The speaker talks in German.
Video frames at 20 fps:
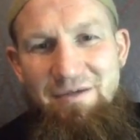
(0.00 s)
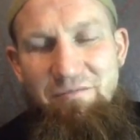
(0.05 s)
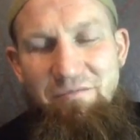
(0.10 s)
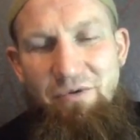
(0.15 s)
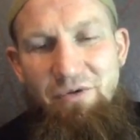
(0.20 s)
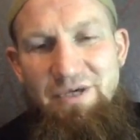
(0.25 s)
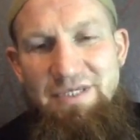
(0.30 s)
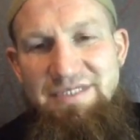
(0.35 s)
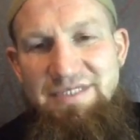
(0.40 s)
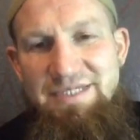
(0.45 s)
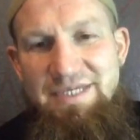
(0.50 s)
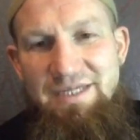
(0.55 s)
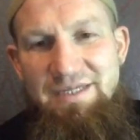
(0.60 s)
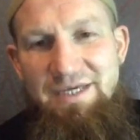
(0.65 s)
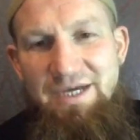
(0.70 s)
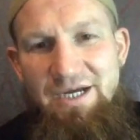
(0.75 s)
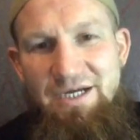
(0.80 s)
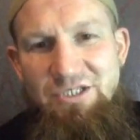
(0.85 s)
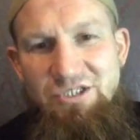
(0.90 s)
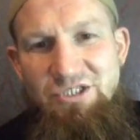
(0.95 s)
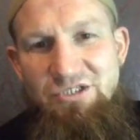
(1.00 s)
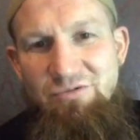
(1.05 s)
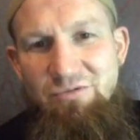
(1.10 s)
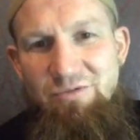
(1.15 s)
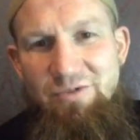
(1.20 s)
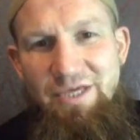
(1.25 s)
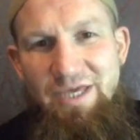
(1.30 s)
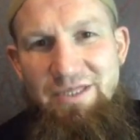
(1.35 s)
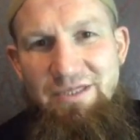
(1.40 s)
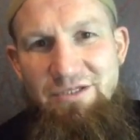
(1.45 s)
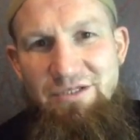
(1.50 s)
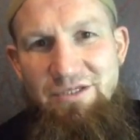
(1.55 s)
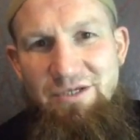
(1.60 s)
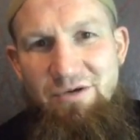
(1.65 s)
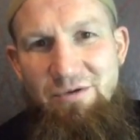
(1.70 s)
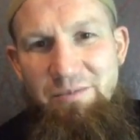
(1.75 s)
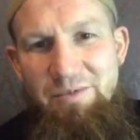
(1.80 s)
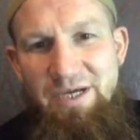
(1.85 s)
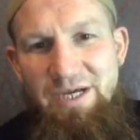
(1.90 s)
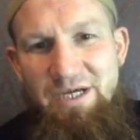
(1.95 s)
Boah, hier sind ja Nachrichten ohne Ende, die
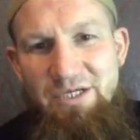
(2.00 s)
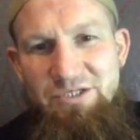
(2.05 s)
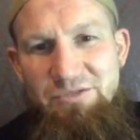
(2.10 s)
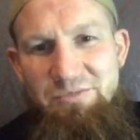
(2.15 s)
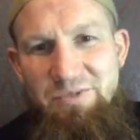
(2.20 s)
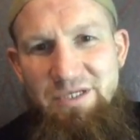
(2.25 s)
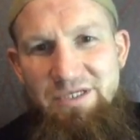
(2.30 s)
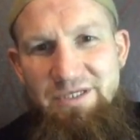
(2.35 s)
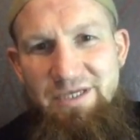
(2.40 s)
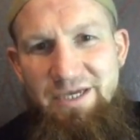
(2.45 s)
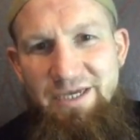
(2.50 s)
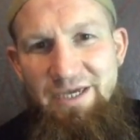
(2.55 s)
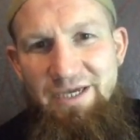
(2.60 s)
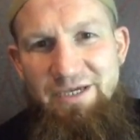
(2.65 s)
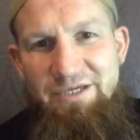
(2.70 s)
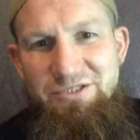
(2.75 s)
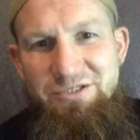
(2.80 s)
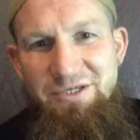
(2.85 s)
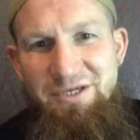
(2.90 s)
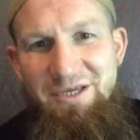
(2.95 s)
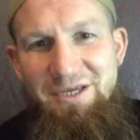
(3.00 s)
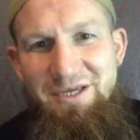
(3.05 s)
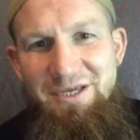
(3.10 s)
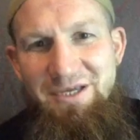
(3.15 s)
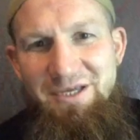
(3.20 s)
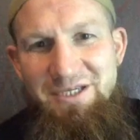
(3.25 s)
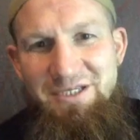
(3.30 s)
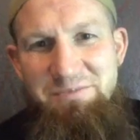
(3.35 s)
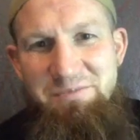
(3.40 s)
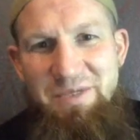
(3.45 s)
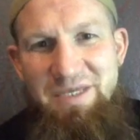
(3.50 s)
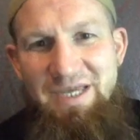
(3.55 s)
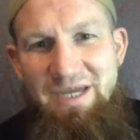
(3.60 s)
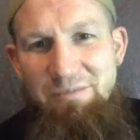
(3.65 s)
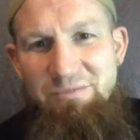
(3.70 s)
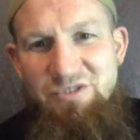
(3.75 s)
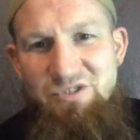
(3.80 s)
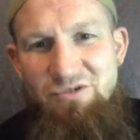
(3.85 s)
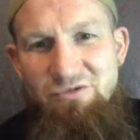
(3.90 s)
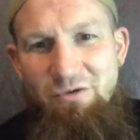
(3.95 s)
kommen ja gar nicht mehr hinterher. Ich, ich bin ja
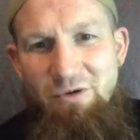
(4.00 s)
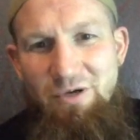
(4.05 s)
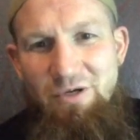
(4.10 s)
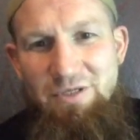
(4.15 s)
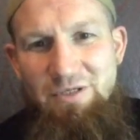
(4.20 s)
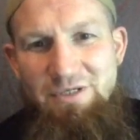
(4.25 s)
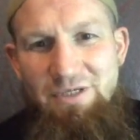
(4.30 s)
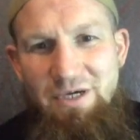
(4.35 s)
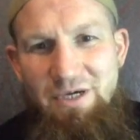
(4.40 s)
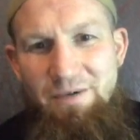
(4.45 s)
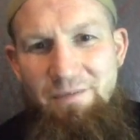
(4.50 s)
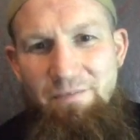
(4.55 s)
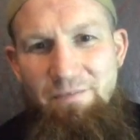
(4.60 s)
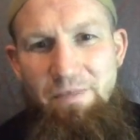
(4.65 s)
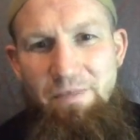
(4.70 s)
am Scrollen, ja.